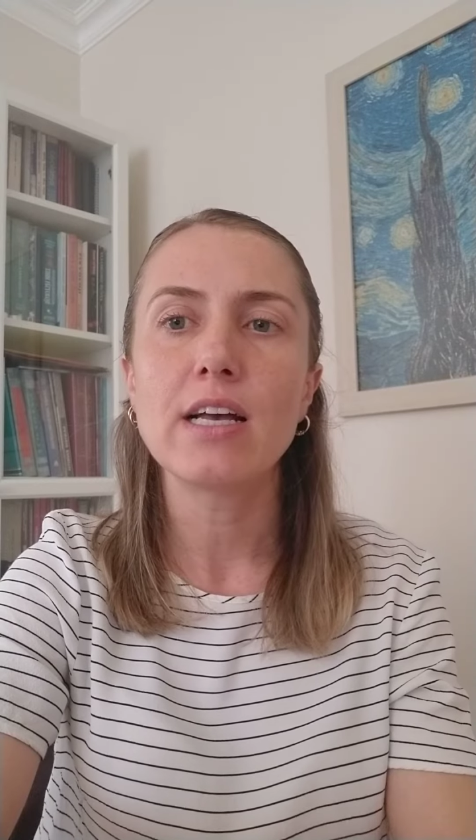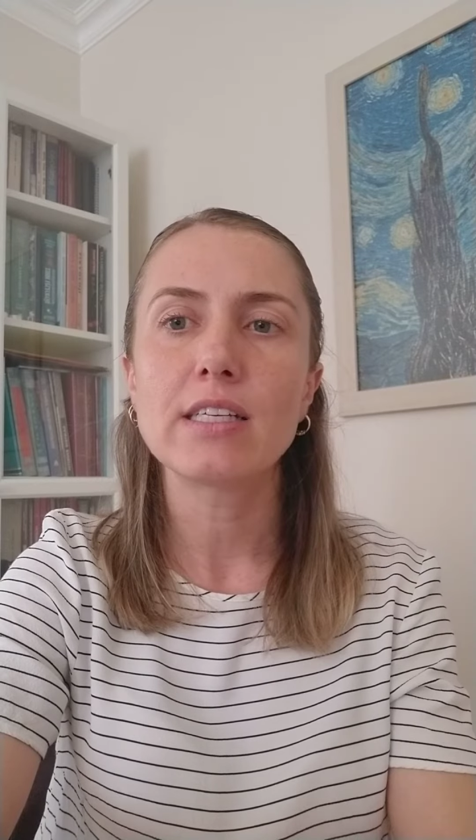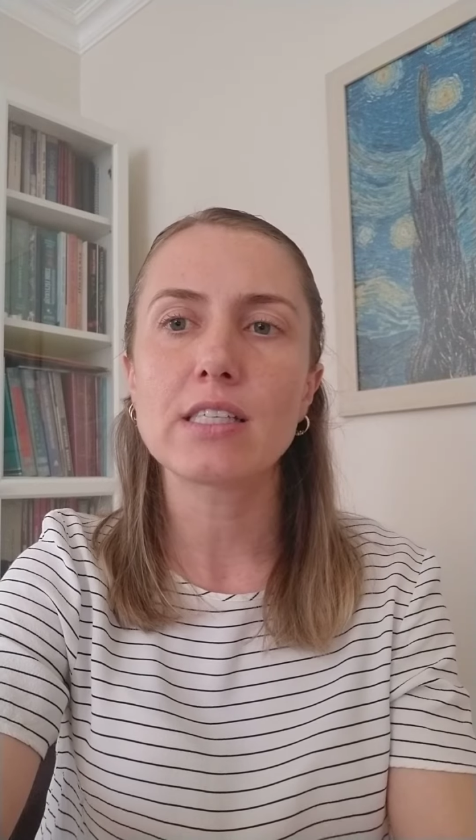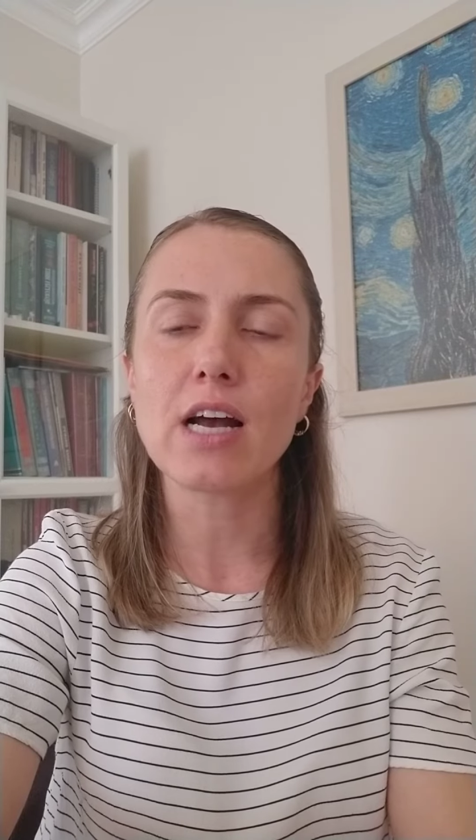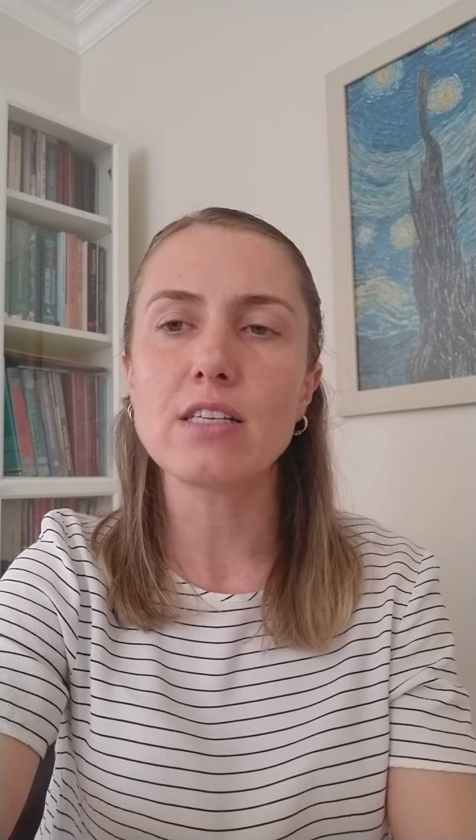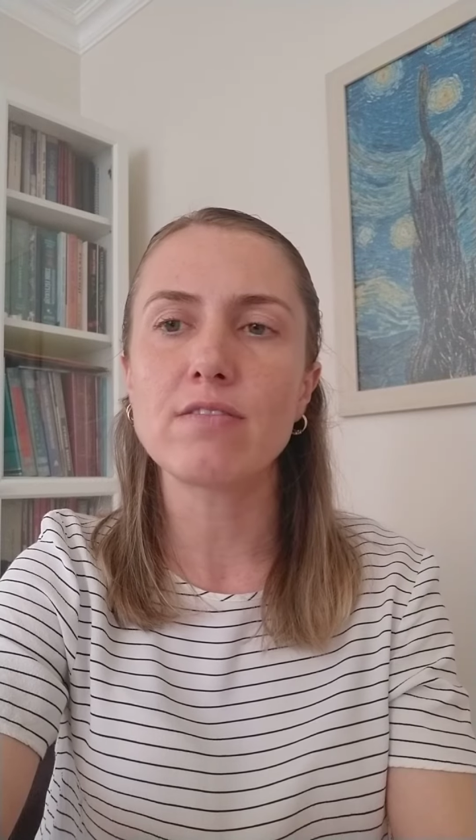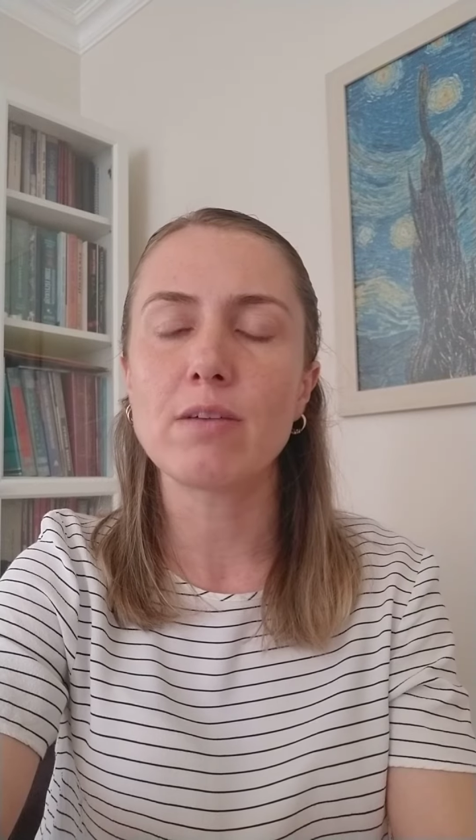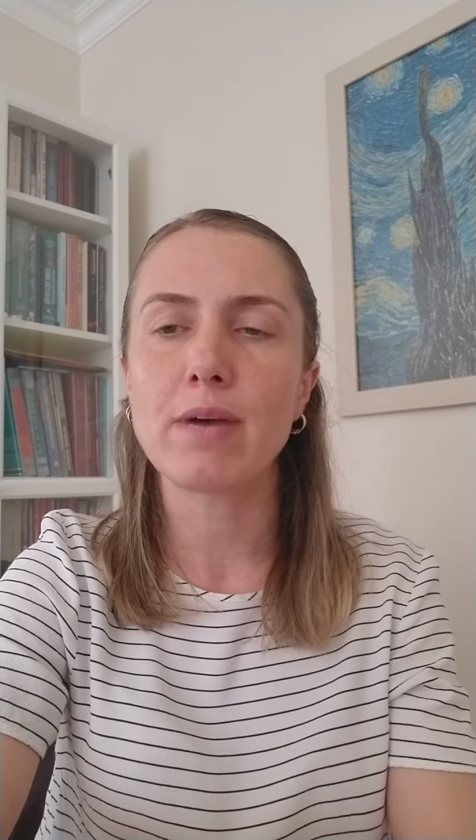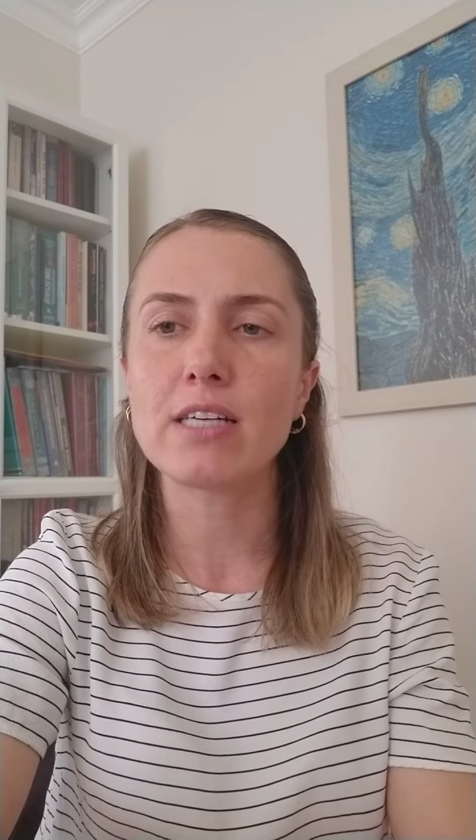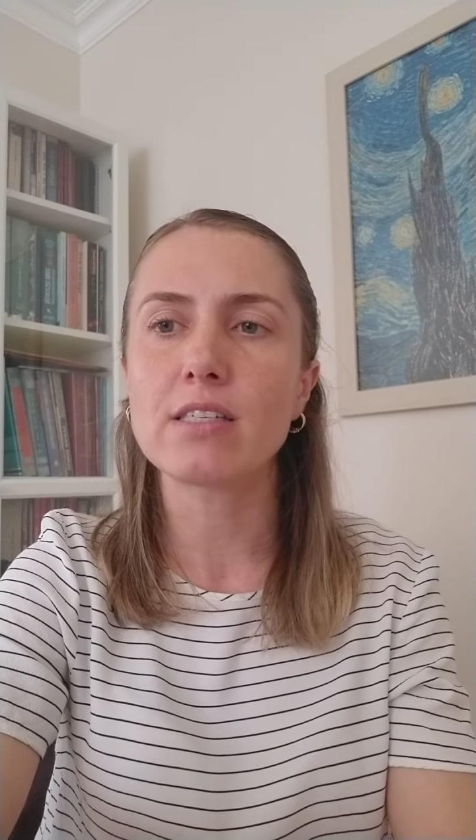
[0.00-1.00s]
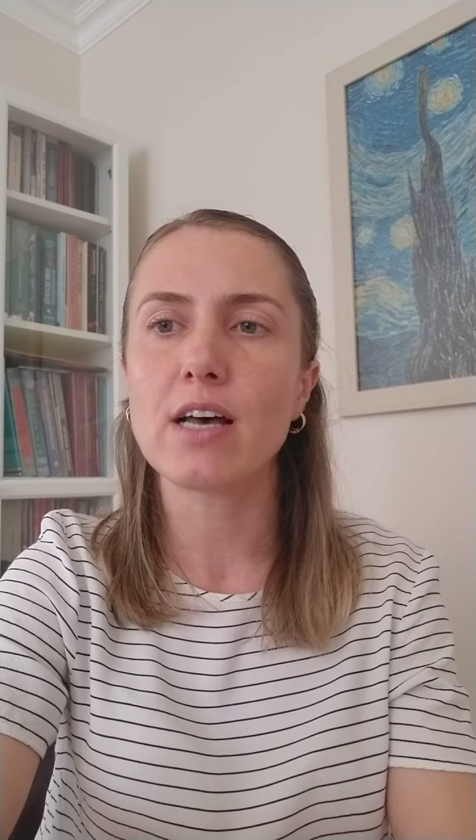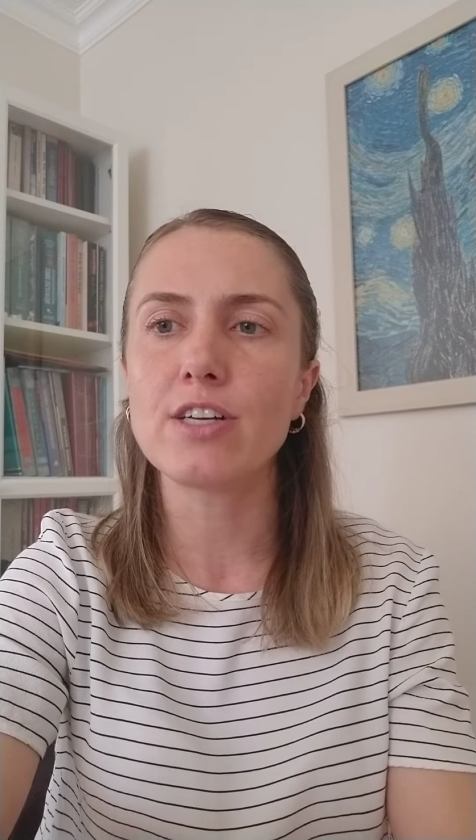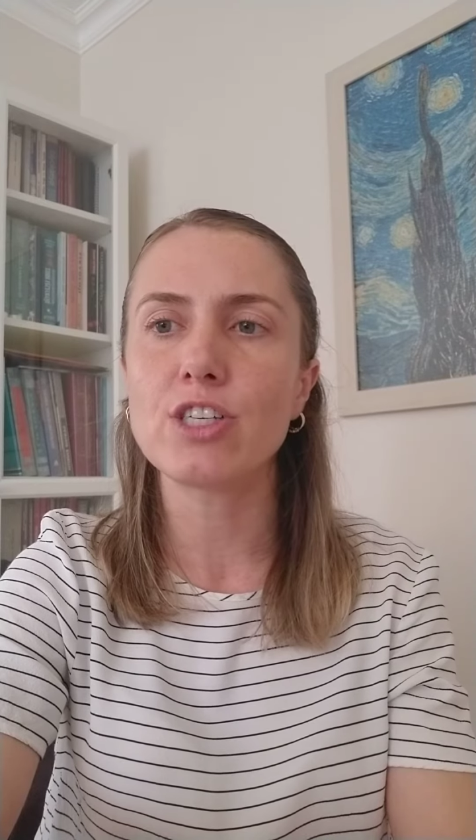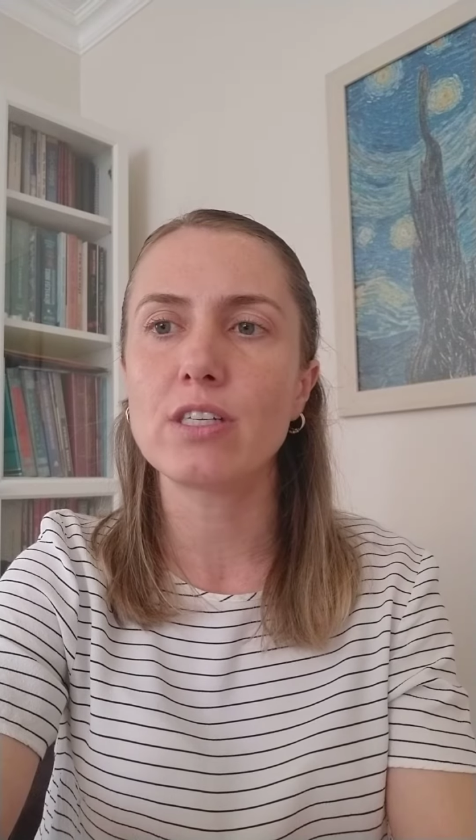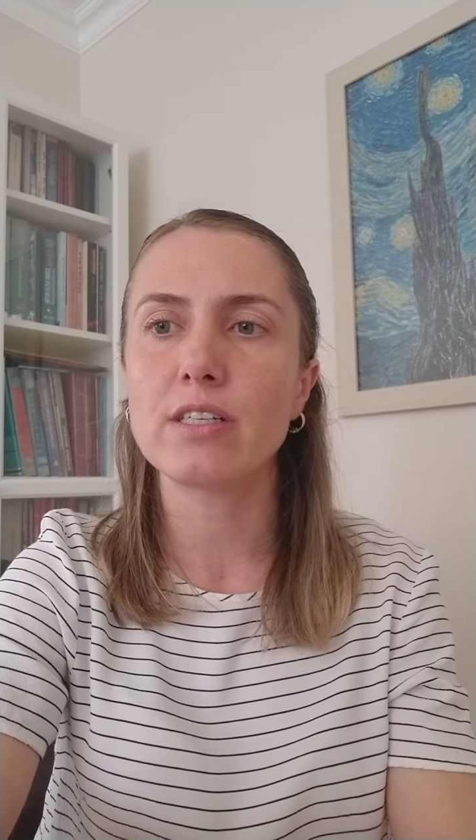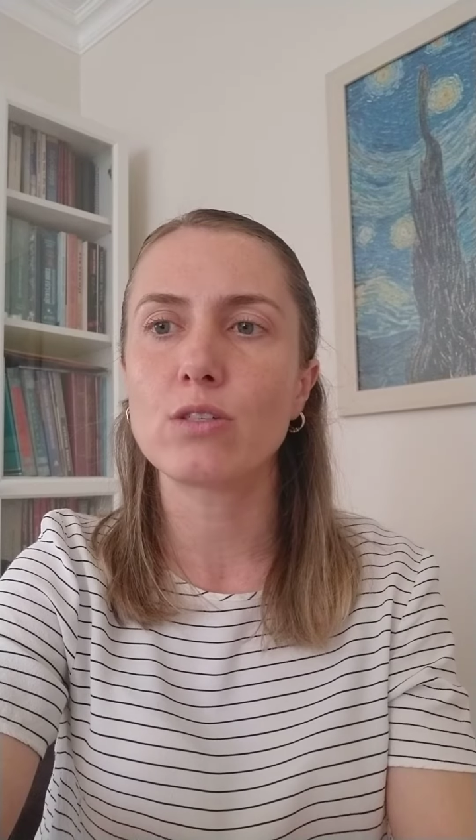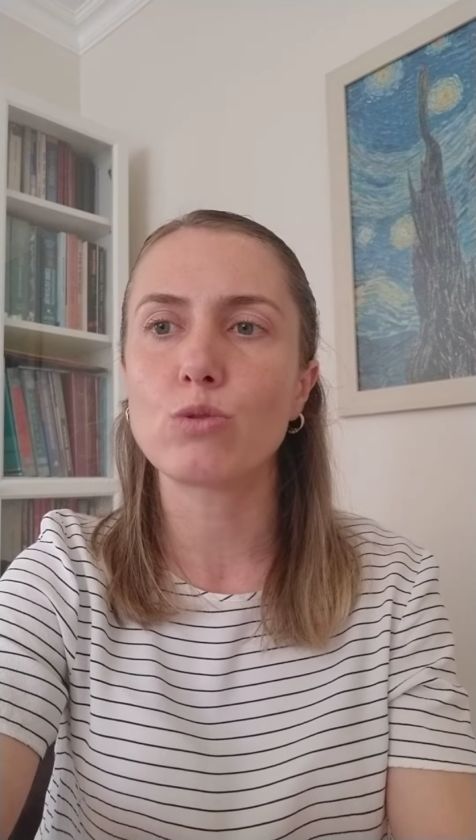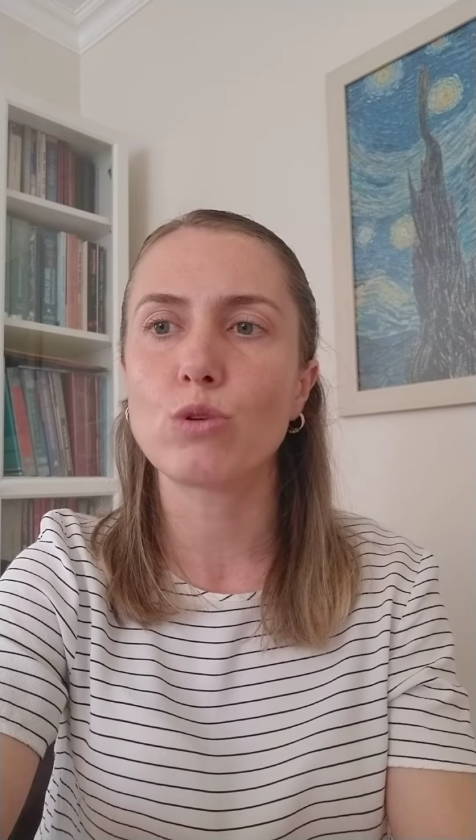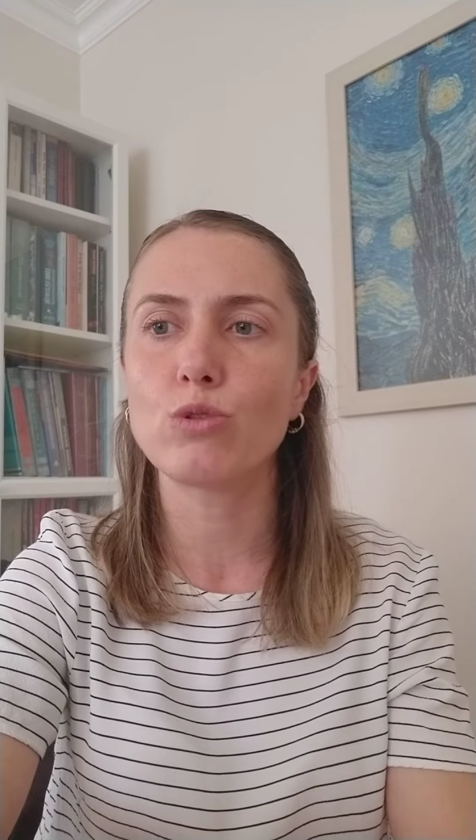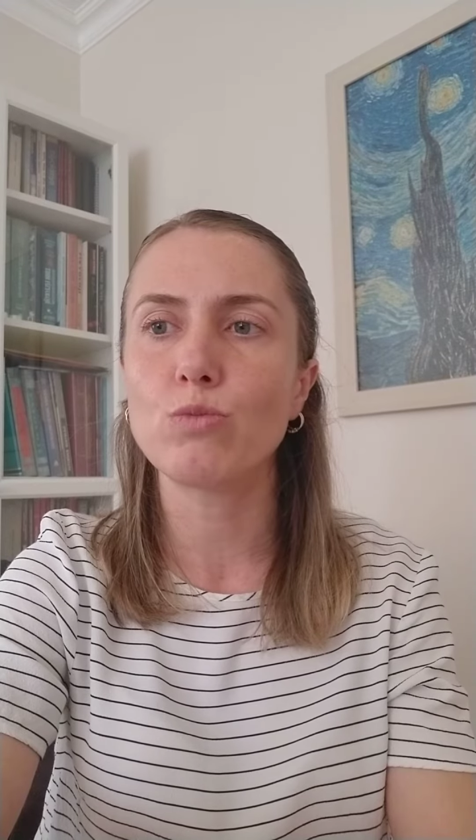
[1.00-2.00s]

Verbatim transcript: SARS ve MERS daha şiddetli solunum